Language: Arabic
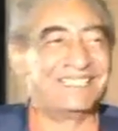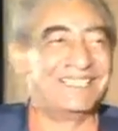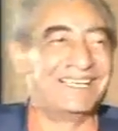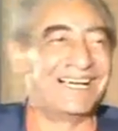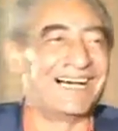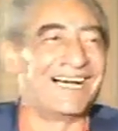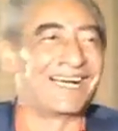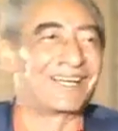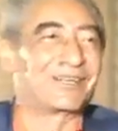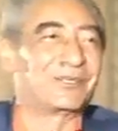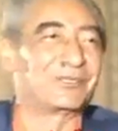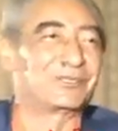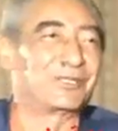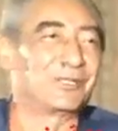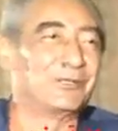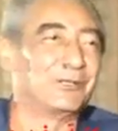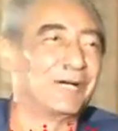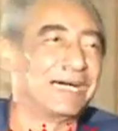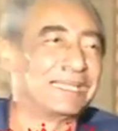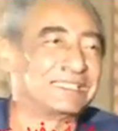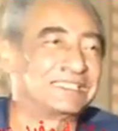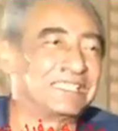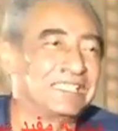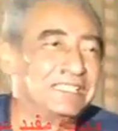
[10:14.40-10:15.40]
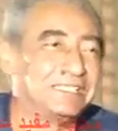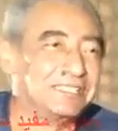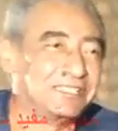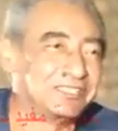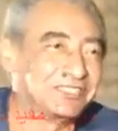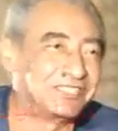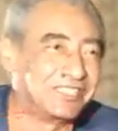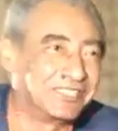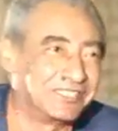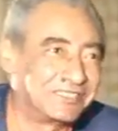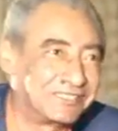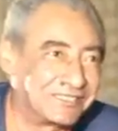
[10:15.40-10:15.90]
قلت له اديني
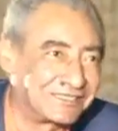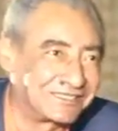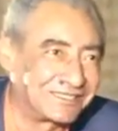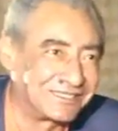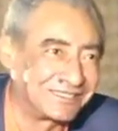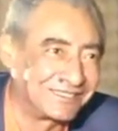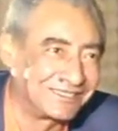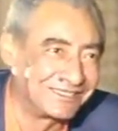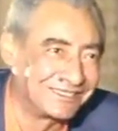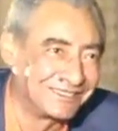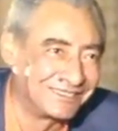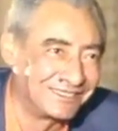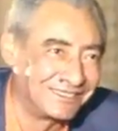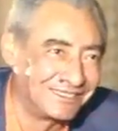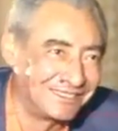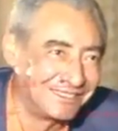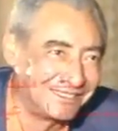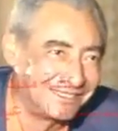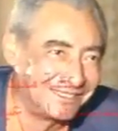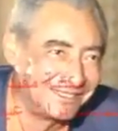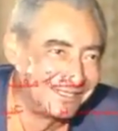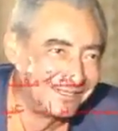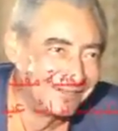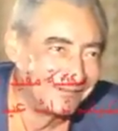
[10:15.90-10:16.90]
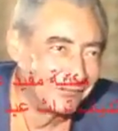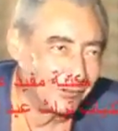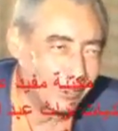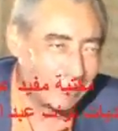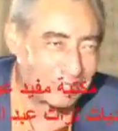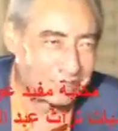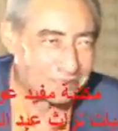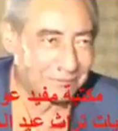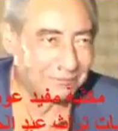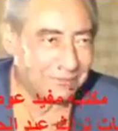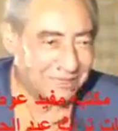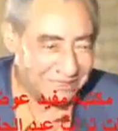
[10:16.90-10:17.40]
جيت
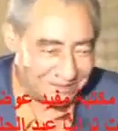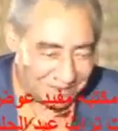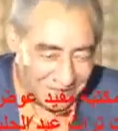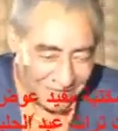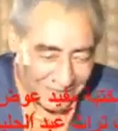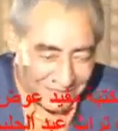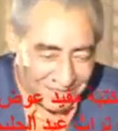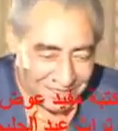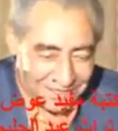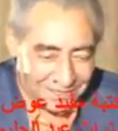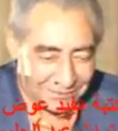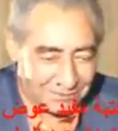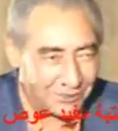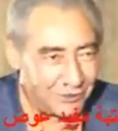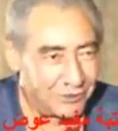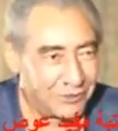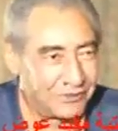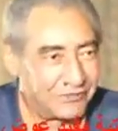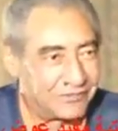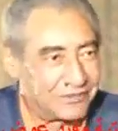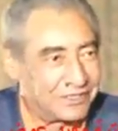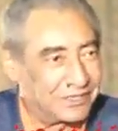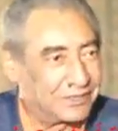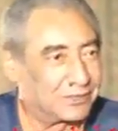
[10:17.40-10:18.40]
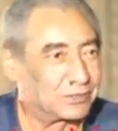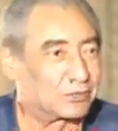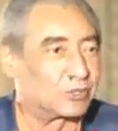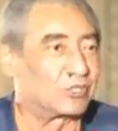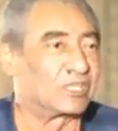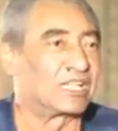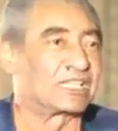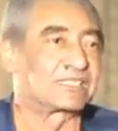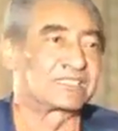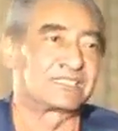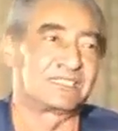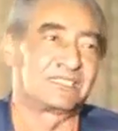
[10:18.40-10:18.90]
وقت ما التاكسي بيوقف كده قلت له
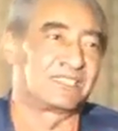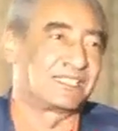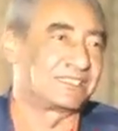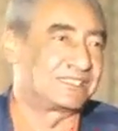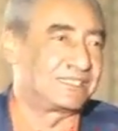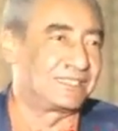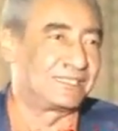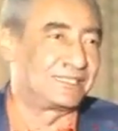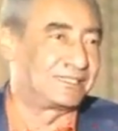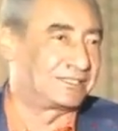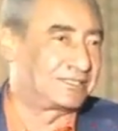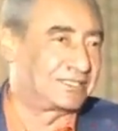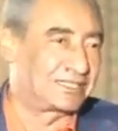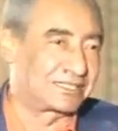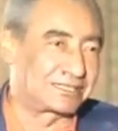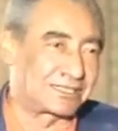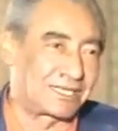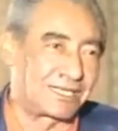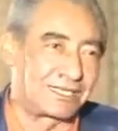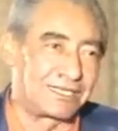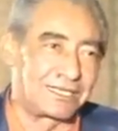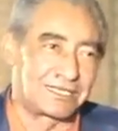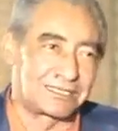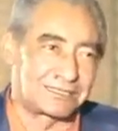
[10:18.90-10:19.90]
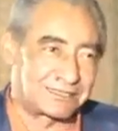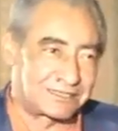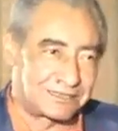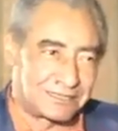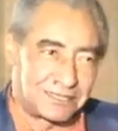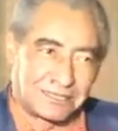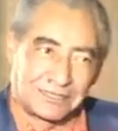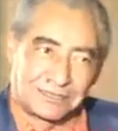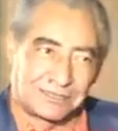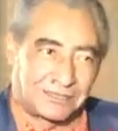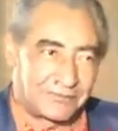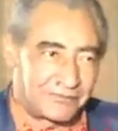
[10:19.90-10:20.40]
يا سيدي اديني جيت خلاص
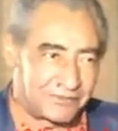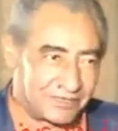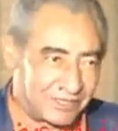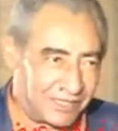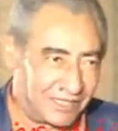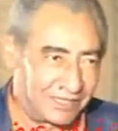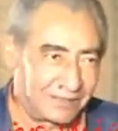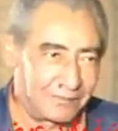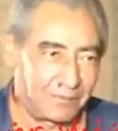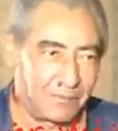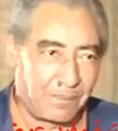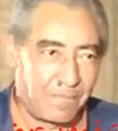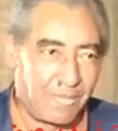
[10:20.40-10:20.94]
ست في صعيد